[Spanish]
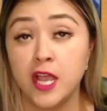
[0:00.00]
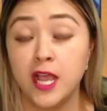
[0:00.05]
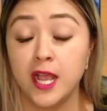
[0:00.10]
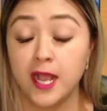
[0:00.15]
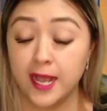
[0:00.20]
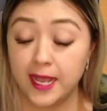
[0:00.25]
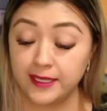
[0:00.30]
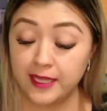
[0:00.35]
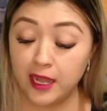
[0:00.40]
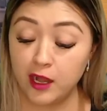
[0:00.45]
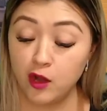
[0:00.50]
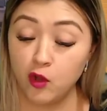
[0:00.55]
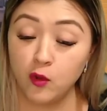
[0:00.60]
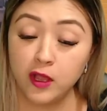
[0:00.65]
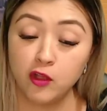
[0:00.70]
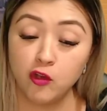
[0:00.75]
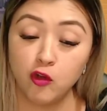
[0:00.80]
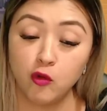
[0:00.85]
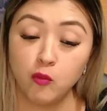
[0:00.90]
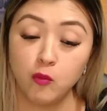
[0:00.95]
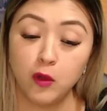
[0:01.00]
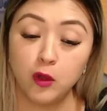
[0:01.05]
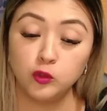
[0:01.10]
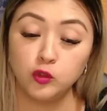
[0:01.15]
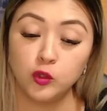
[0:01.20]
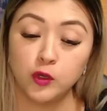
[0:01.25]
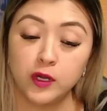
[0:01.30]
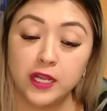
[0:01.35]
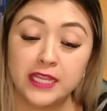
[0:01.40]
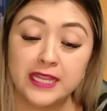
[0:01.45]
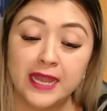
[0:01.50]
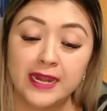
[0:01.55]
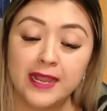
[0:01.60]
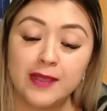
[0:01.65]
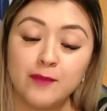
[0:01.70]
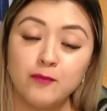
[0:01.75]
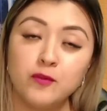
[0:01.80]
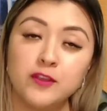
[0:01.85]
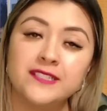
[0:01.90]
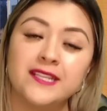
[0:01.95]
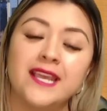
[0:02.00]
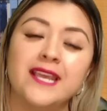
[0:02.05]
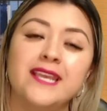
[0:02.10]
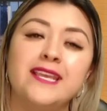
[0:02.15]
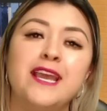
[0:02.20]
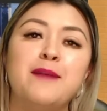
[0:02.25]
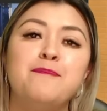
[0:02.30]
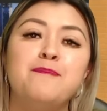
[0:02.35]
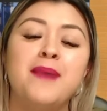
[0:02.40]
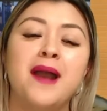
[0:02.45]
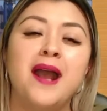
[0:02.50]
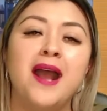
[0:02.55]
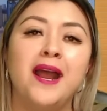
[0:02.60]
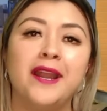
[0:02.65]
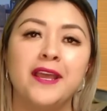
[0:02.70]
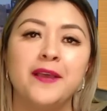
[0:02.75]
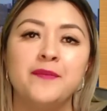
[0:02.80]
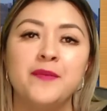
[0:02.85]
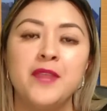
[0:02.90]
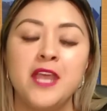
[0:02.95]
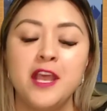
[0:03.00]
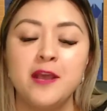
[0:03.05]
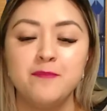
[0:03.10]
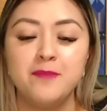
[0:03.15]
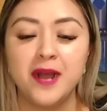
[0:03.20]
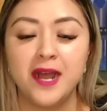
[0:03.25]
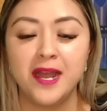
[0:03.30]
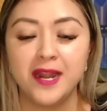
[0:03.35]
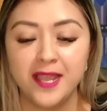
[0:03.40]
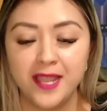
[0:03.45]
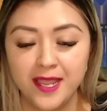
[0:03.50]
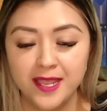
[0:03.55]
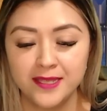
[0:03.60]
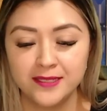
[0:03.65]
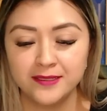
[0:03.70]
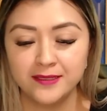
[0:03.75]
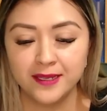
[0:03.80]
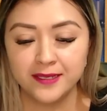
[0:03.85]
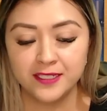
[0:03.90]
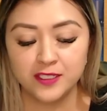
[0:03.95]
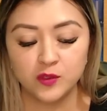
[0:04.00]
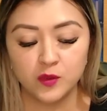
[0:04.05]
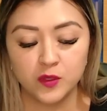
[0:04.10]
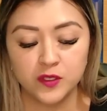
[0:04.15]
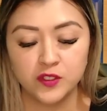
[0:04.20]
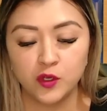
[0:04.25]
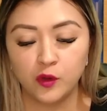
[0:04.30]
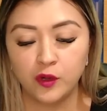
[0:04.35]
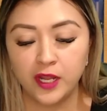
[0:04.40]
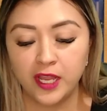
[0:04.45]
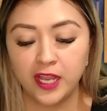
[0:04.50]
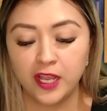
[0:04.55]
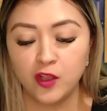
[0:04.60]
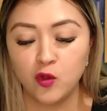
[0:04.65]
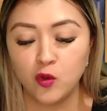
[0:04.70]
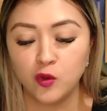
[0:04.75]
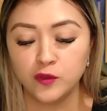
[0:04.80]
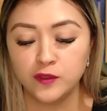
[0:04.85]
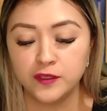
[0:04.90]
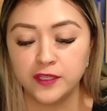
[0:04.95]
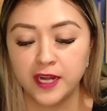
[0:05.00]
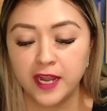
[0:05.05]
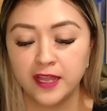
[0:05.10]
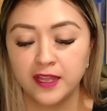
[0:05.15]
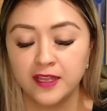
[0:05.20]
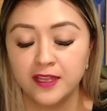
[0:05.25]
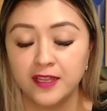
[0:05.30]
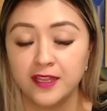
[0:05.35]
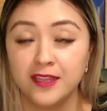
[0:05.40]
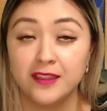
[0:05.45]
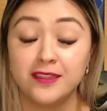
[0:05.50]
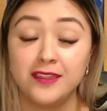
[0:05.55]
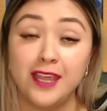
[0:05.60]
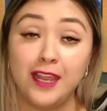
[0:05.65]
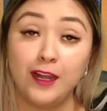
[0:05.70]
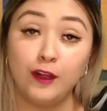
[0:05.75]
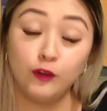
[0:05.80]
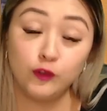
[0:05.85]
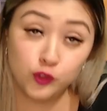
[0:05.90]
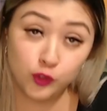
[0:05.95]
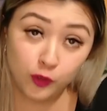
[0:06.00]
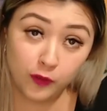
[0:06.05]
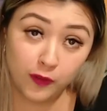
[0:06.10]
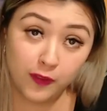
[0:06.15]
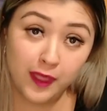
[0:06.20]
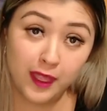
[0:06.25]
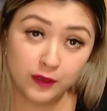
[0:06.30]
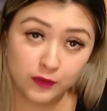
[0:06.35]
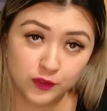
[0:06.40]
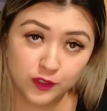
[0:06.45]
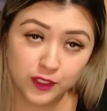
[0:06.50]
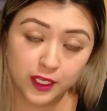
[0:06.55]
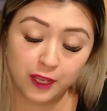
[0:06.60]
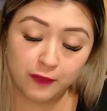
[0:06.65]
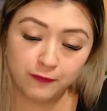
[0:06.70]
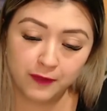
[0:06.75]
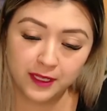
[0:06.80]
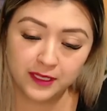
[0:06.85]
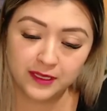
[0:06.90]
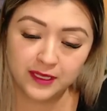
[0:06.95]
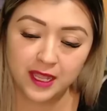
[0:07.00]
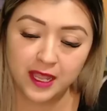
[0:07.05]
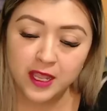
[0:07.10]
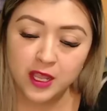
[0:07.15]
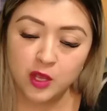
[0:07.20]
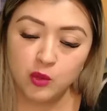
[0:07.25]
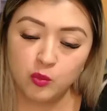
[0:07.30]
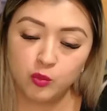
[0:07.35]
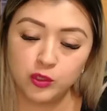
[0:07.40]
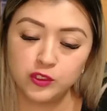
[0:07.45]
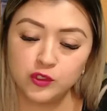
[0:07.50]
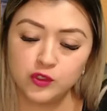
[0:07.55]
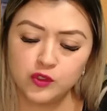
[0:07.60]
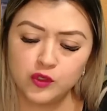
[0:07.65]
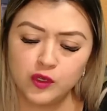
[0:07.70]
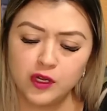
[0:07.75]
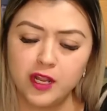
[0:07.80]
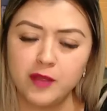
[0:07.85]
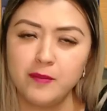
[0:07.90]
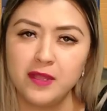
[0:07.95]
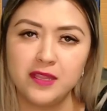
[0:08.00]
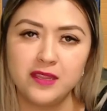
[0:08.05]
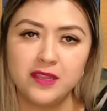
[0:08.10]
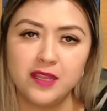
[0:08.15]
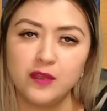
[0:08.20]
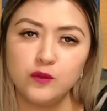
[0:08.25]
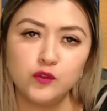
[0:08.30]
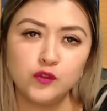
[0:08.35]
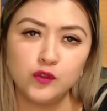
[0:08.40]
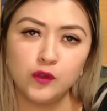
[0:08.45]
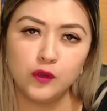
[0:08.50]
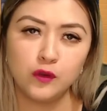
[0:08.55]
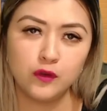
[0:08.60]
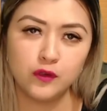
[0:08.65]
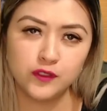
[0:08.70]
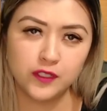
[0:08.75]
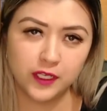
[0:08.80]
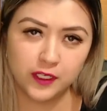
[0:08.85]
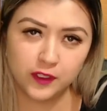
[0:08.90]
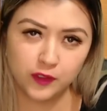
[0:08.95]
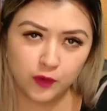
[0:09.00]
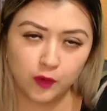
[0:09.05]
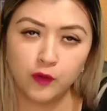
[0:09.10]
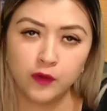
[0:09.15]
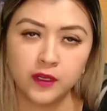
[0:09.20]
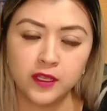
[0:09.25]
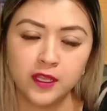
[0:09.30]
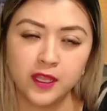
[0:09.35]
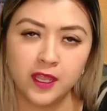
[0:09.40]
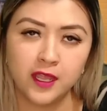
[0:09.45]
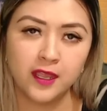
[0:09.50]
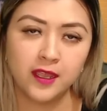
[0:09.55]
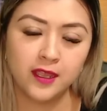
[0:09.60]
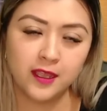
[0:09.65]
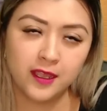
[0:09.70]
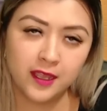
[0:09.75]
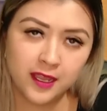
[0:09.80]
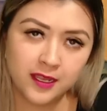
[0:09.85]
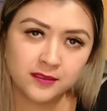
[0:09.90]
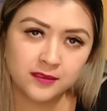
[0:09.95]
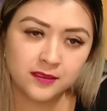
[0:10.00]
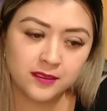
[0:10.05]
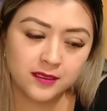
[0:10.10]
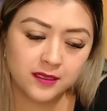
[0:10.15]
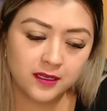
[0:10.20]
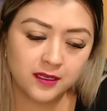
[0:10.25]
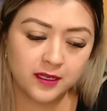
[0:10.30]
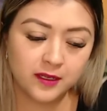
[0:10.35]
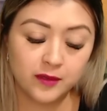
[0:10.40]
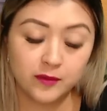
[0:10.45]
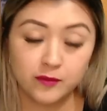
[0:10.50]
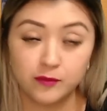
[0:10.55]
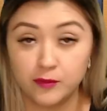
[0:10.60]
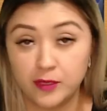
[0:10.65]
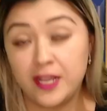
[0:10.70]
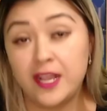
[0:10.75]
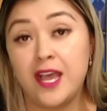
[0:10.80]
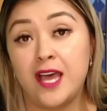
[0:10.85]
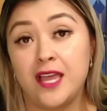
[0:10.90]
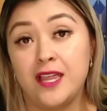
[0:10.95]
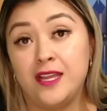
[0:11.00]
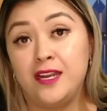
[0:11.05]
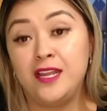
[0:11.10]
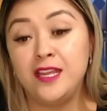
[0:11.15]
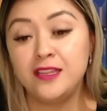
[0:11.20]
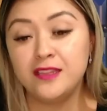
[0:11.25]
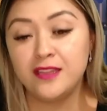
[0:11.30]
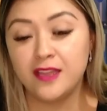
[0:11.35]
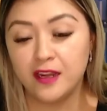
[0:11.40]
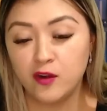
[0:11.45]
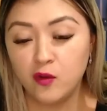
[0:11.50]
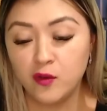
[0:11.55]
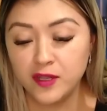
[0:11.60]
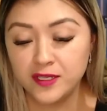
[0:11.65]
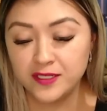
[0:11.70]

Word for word: catalogan como autoritaria, pues que ya pare, pare esta situación en contra de los ciudadanos que afecta pues no solamente a un solo sector que es eh, en cadenita, ¿no?